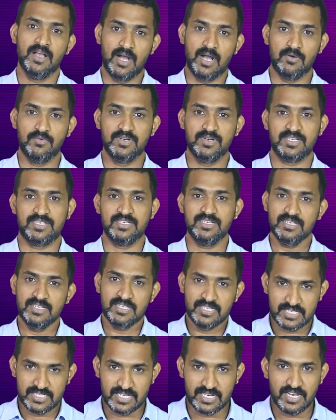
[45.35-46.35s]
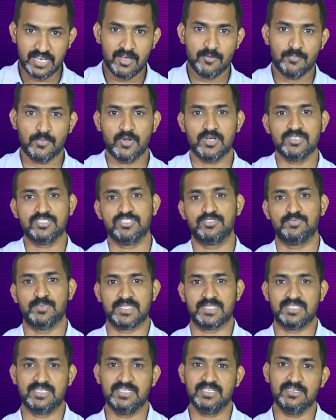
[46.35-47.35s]
அவருக்கு எல்லா ப்ராசஸ்
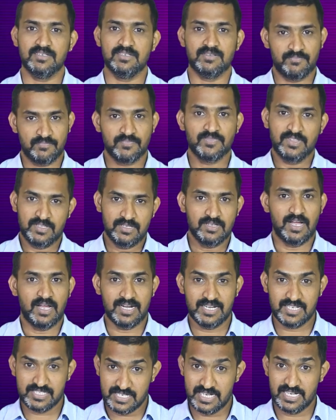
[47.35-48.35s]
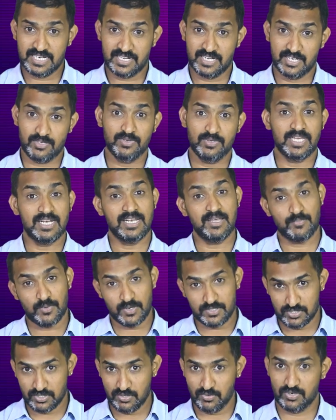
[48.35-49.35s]
பற்றின அண்டர்ஸ்டாண்டிங் கிடைக்கும் எல்லா
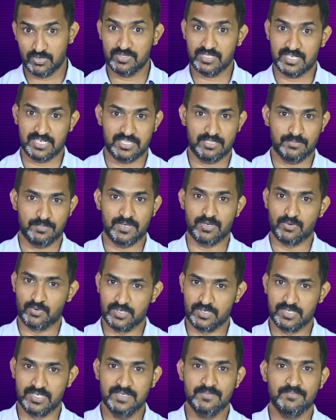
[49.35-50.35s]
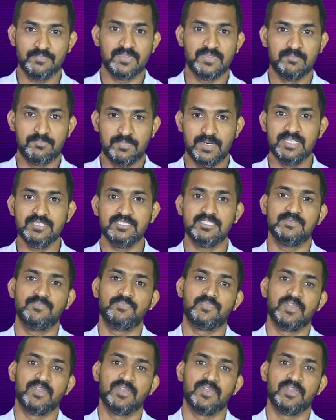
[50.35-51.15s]
ப்ராசஸும் அவர் வந்து கற்றுப்பார் ஒன்று ப்ளஸ்